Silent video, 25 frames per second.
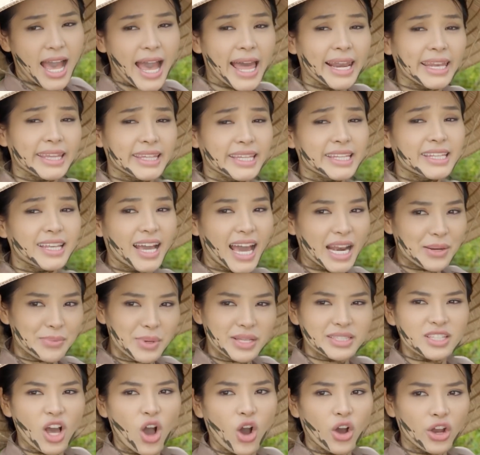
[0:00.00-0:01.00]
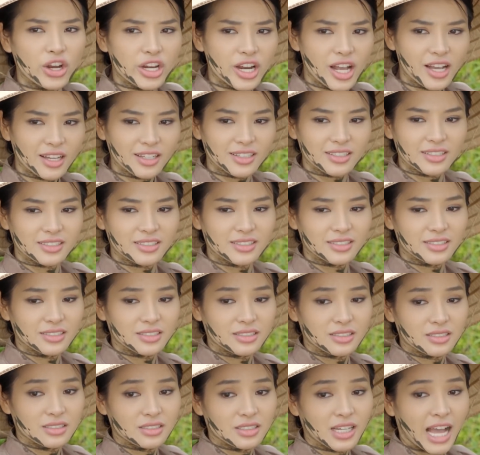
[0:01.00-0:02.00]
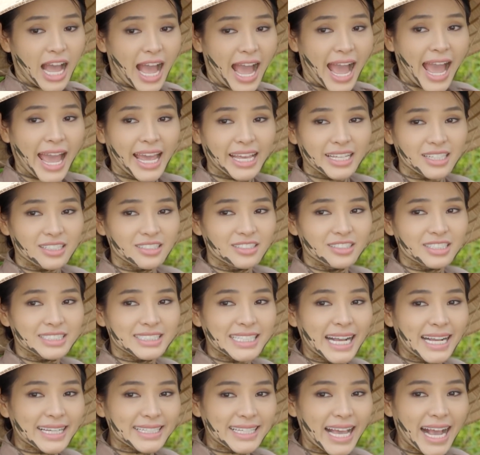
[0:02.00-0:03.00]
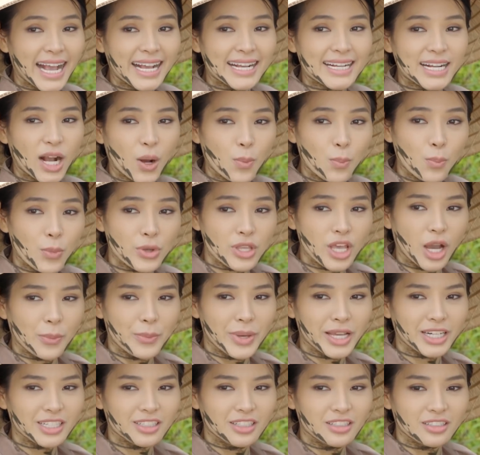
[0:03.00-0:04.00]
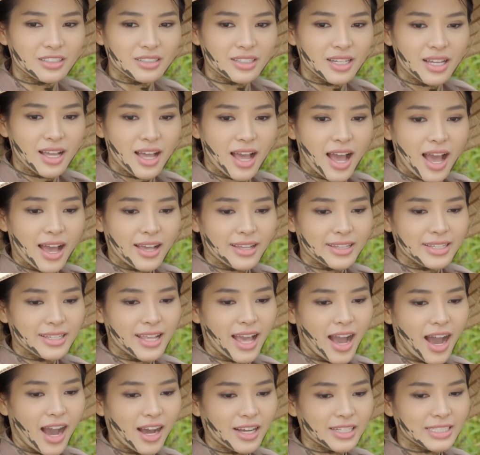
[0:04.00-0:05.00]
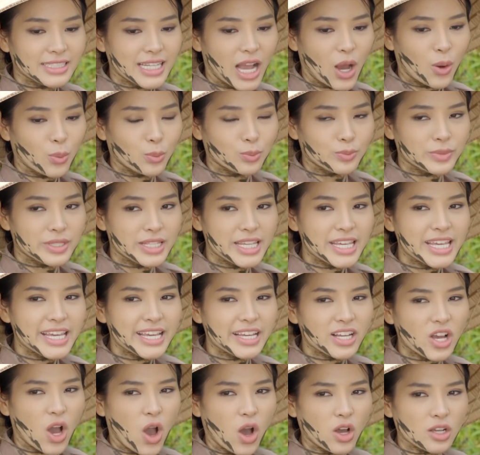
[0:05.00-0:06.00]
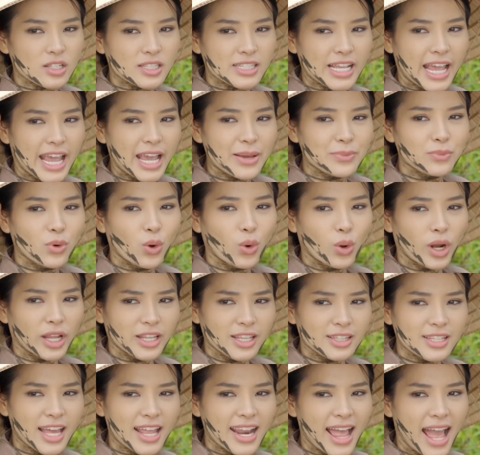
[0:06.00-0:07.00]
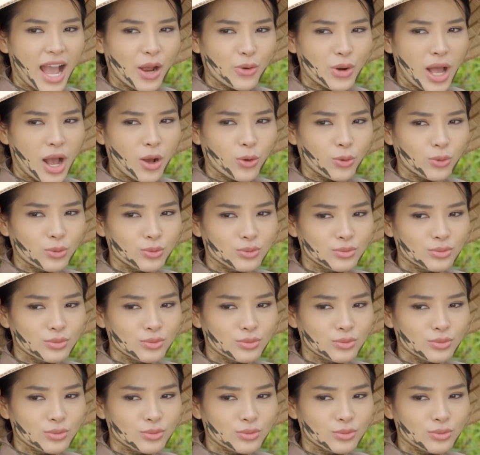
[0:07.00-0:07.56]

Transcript: Anh với vợ anh mới tội đó. Hai người chắc chắn không bao giờ biết được vợ chồng chia ngọt sẻ bùi là như thế nào